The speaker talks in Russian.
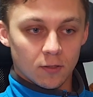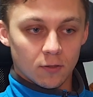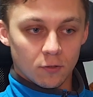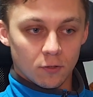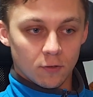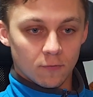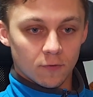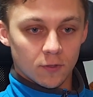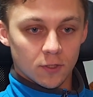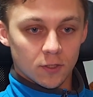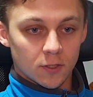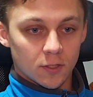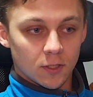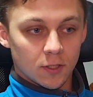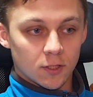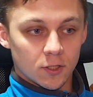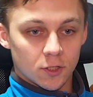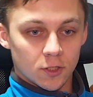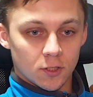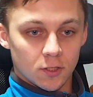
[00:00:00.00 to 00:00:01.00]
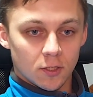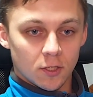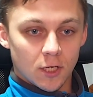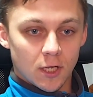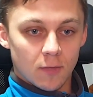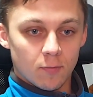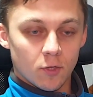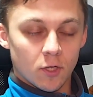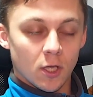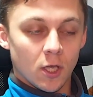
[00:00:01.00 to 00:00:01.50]
Rover с их
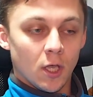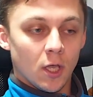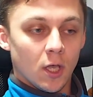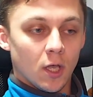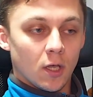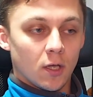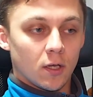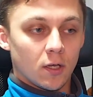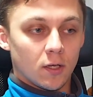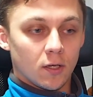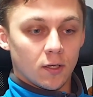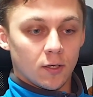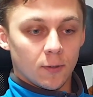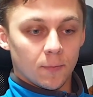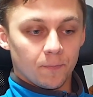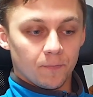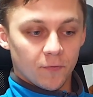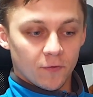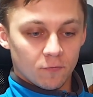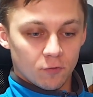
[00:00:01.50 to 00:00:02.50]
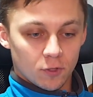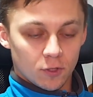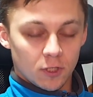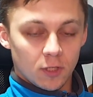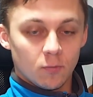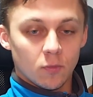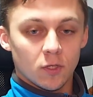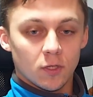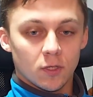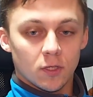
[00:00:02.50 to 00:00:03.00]
инженерами, вот
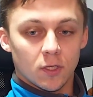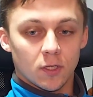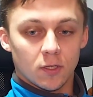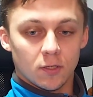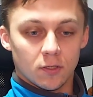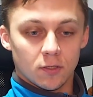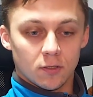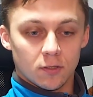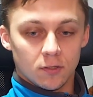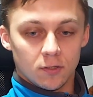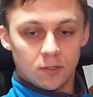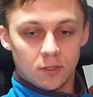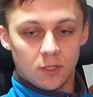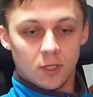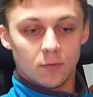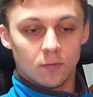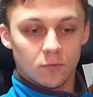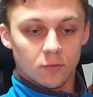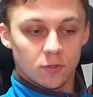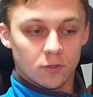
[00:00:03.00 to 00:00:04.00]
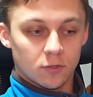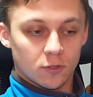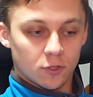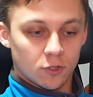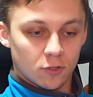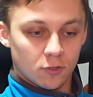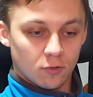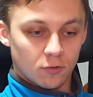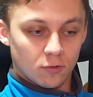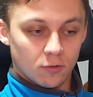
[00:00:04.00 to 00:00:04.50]
именно тем,
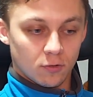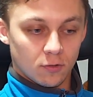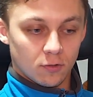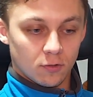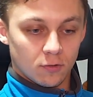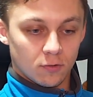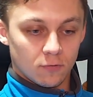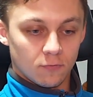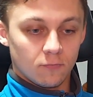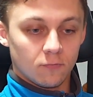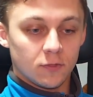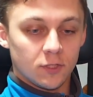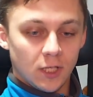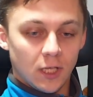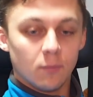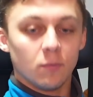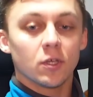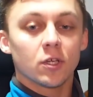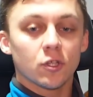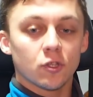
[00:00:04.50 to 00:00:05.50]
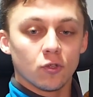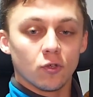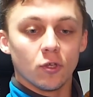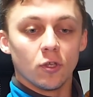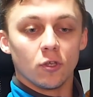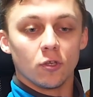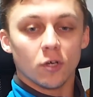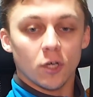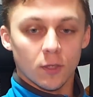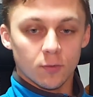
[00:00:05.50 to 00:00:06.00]
что теми, кто
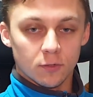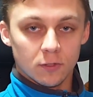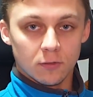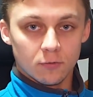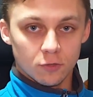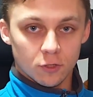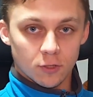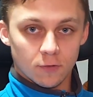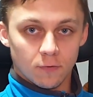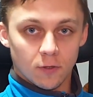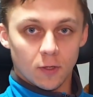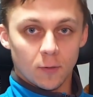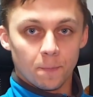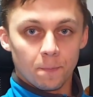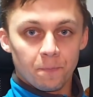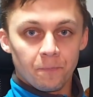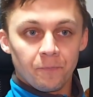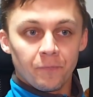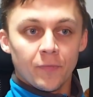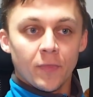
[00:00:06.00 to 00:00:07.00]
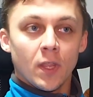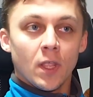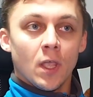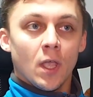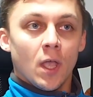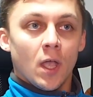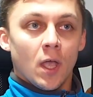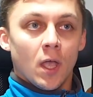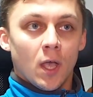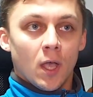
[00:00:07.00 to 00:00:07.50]
ее обслуживал.
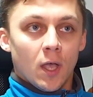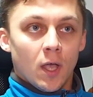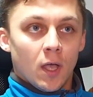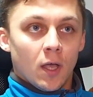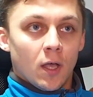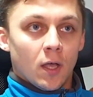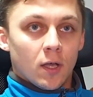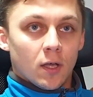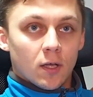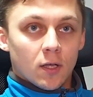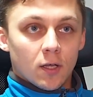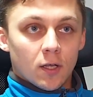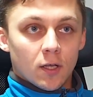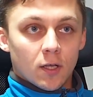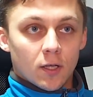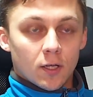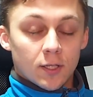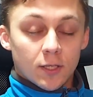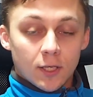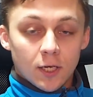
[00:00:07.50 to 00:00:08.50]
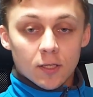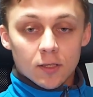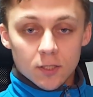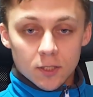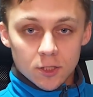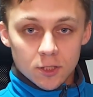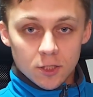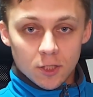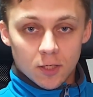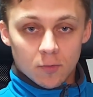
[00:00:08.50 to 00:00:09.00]
Конкретно
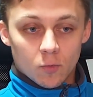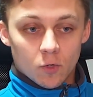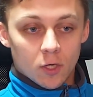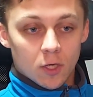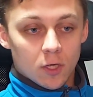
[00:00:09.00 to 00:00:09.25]
чем?